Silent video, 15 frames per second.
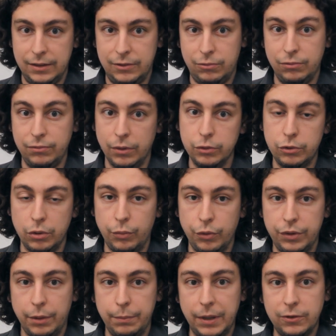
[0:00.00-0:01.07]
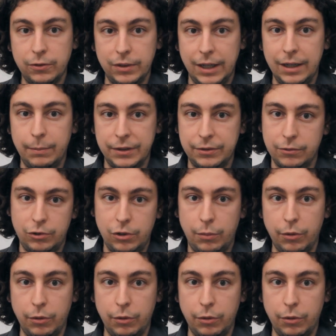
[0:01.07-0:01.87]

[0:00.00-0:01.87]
et souvent sur mon temps personnel, parce que je